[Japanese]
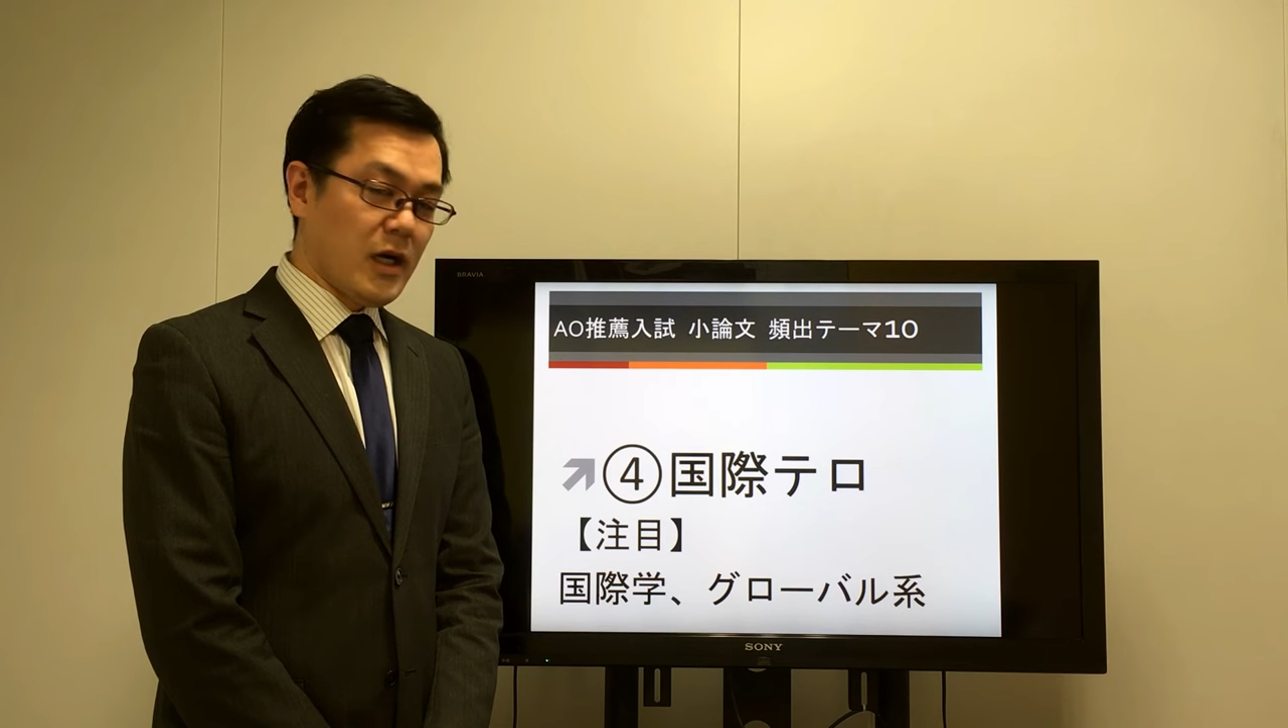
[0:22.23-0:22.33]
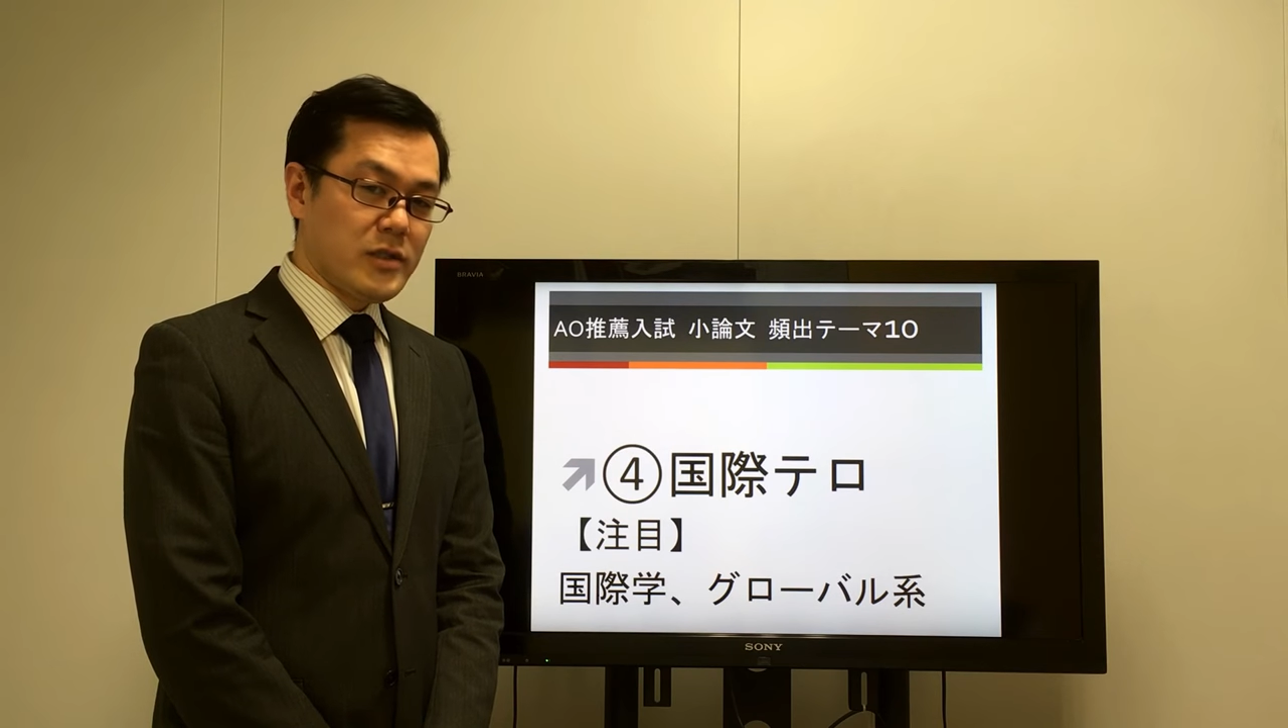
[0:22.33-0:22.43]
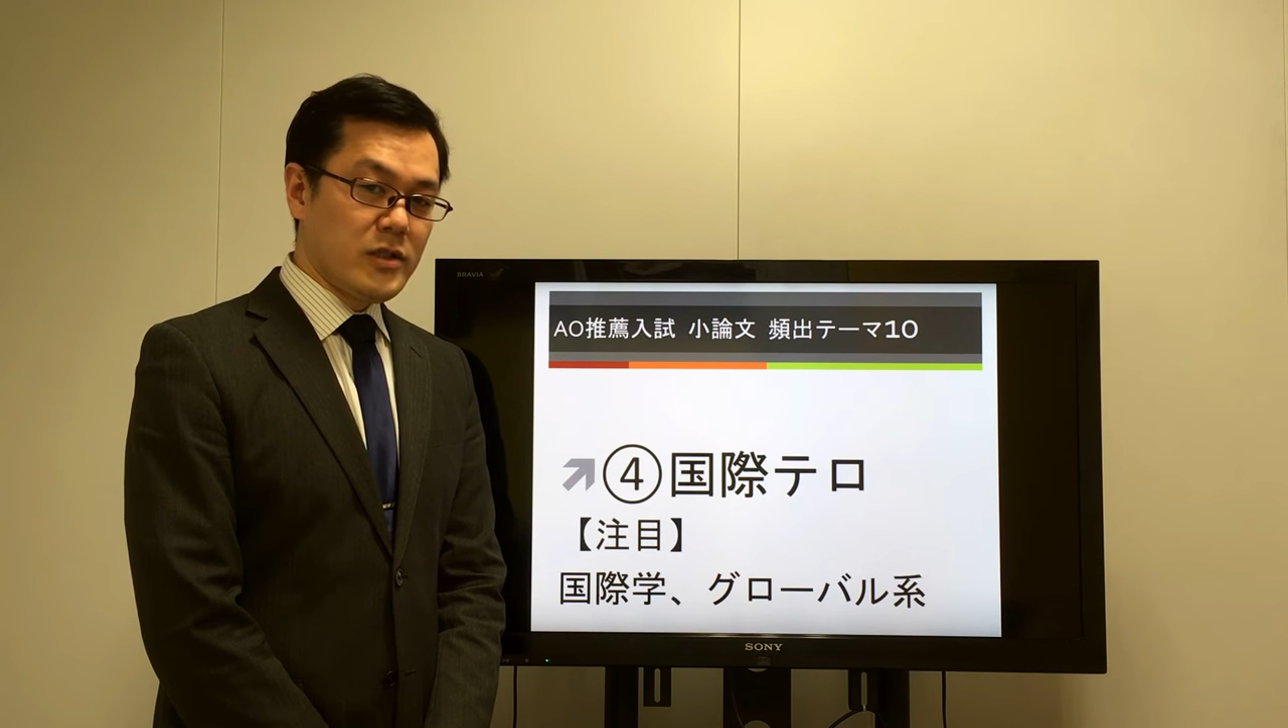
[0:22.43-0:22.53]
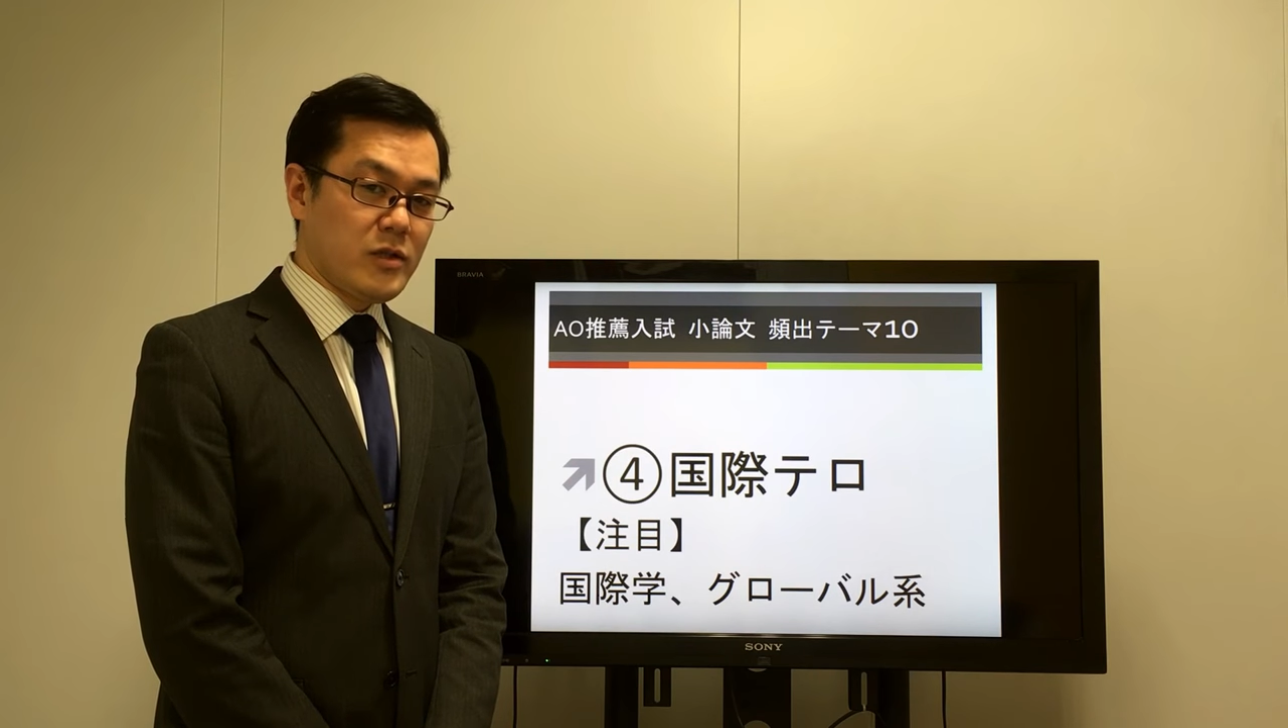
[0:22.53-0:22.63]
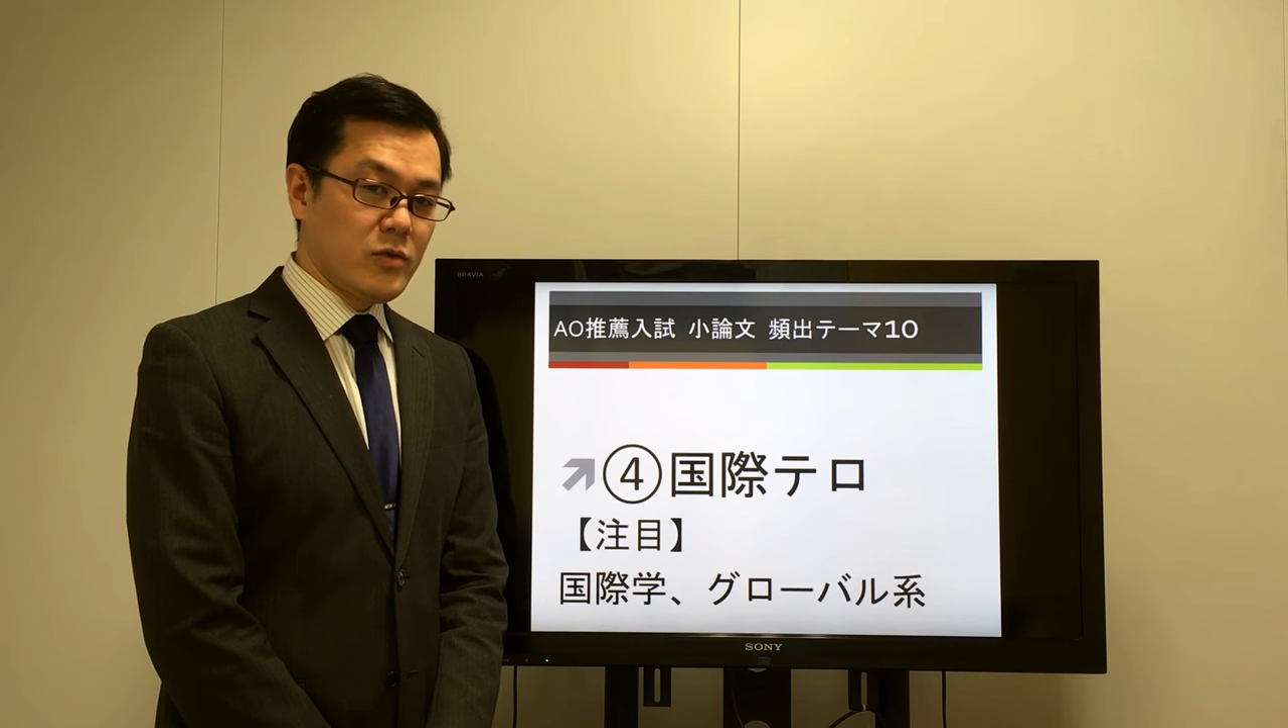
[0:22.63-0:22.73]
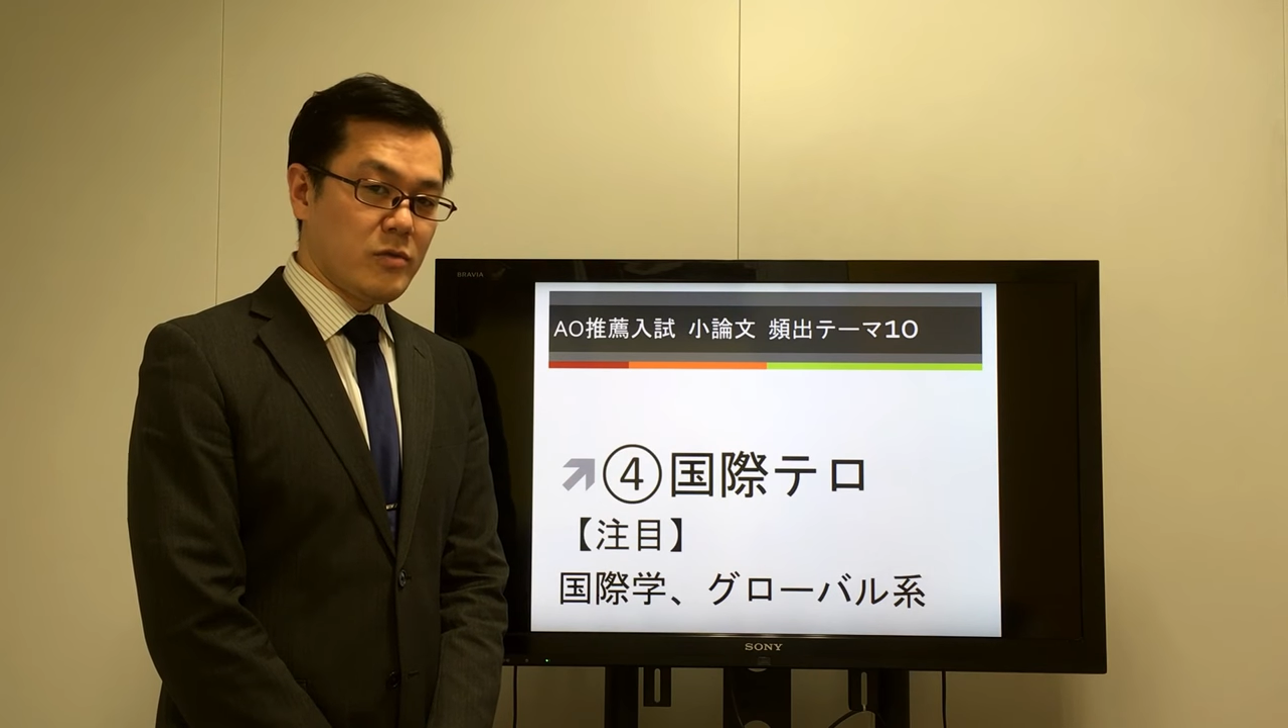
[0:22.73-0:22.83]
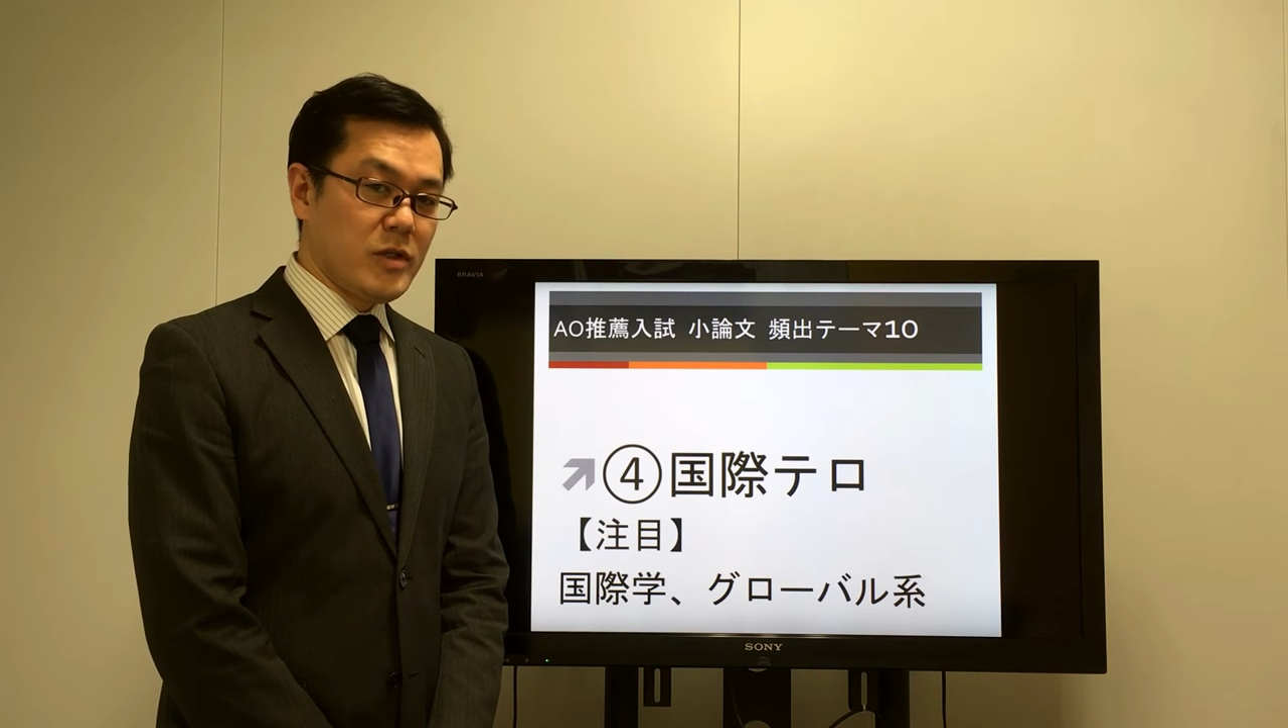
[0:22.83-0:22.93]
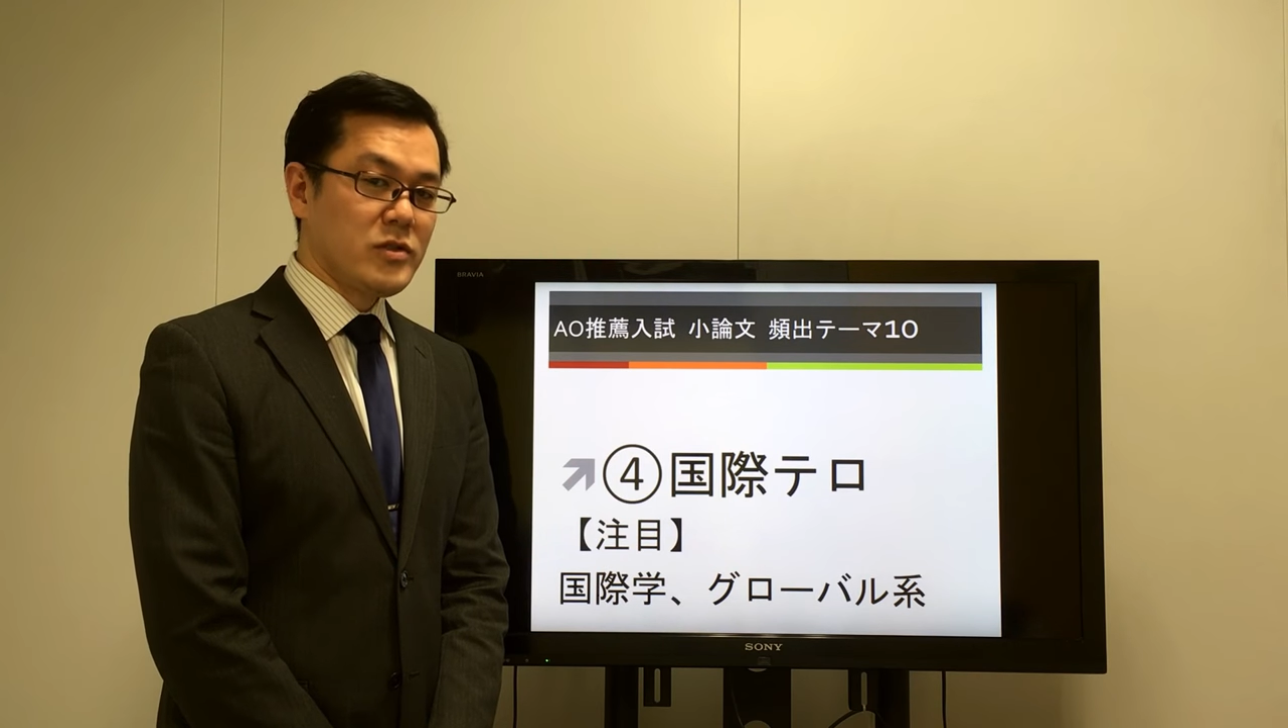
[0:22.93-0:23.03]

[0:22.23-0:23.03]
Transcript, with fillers: がってきておりま